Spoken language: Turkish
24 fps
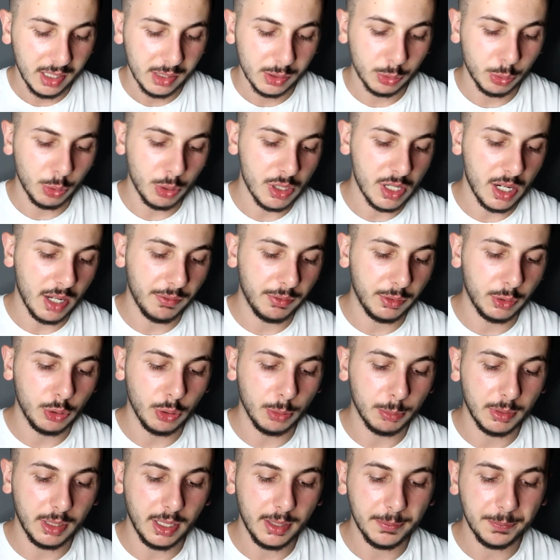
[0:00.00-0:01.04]
soru cevap
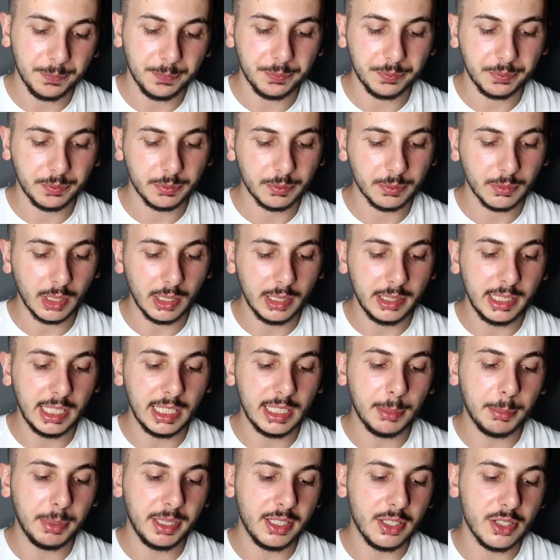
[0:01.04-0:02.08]
videomda
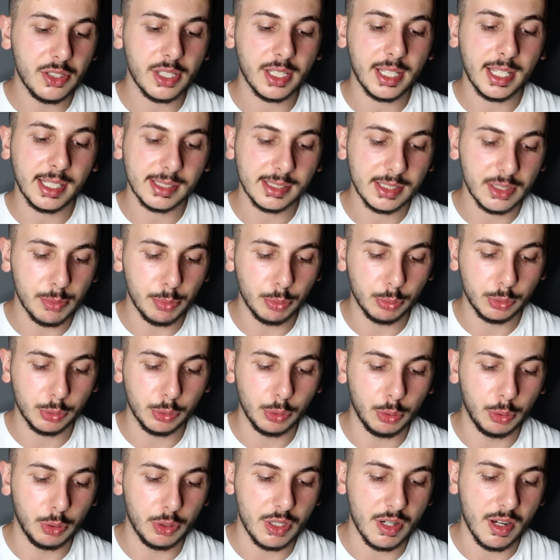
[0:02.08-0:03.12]
bininci kez bu
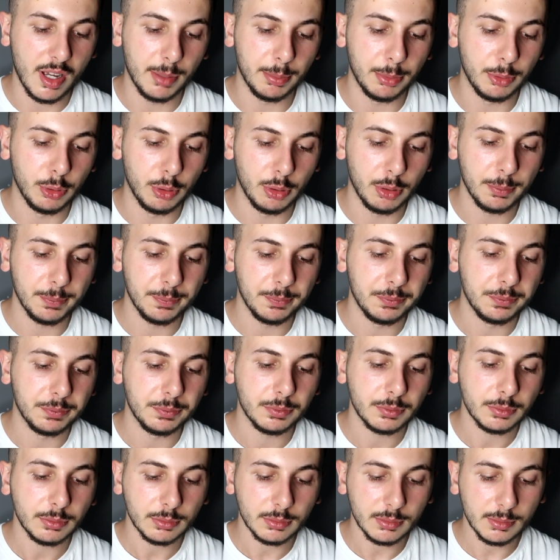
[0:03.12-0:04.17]
soruyu cevaplıyorum.
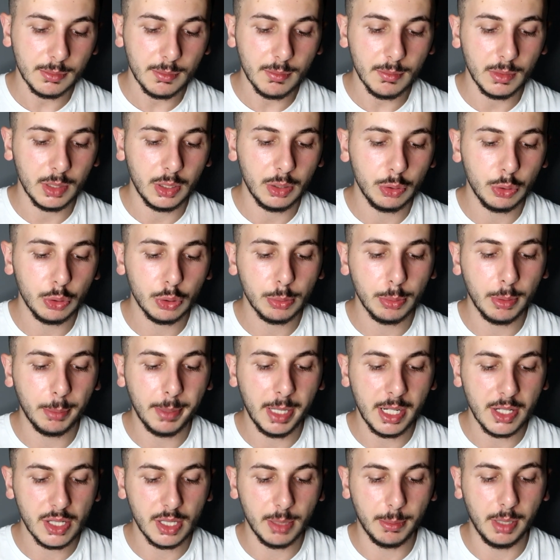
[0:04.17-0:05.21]
YouTube'a
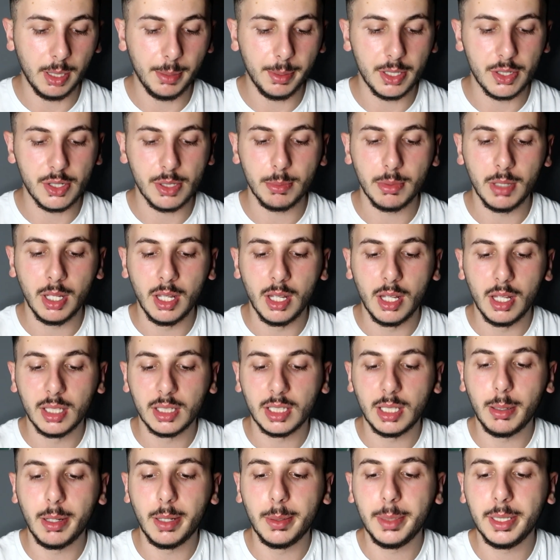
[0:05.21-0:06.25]
başlama amacım
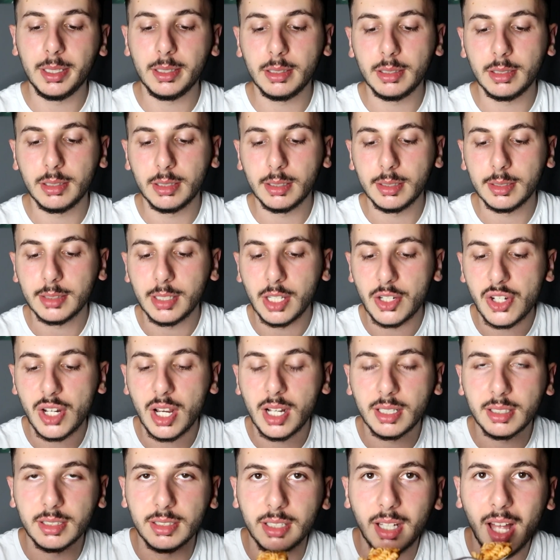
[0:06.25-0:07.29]
tamamen
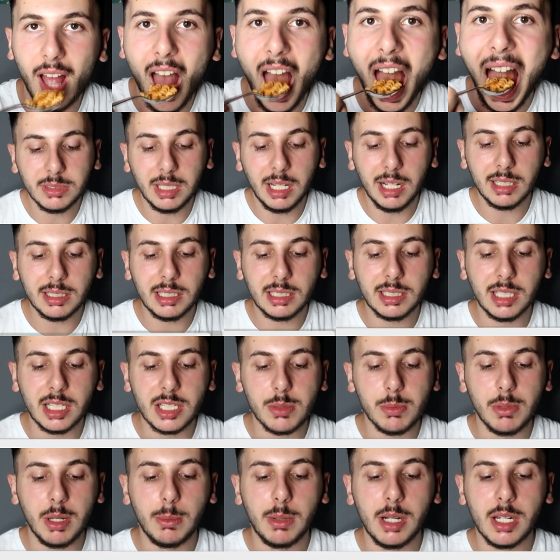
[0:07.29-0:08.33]
taşaktı. Dalga
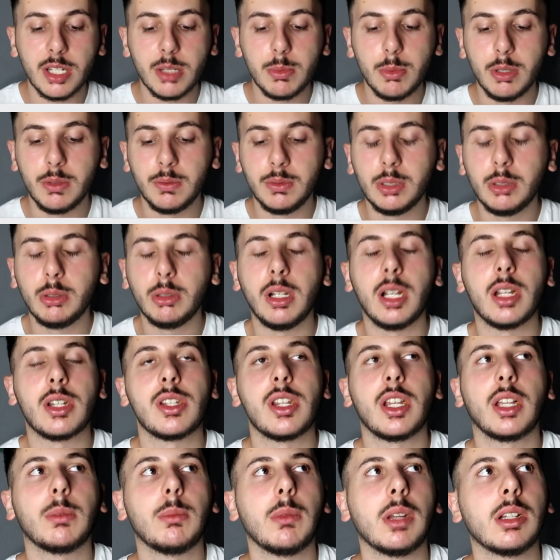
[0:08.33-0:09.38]
geçme amaçlı böyle videolar
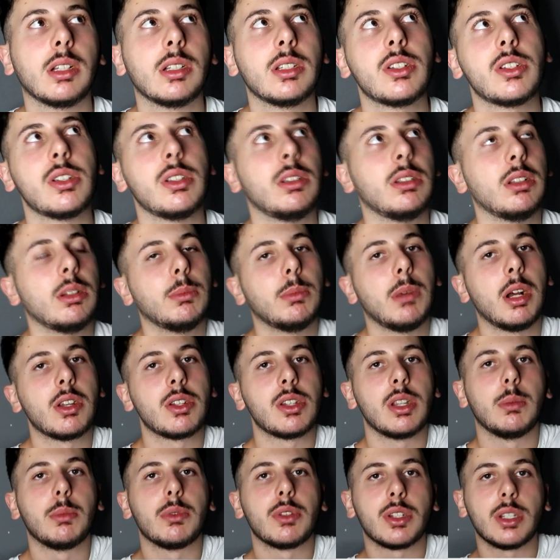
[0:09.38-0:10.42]
çekmek için
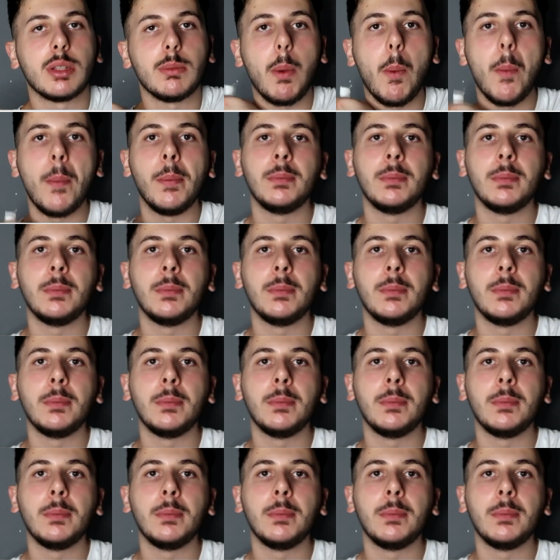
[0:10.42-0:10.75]
başlamıştım.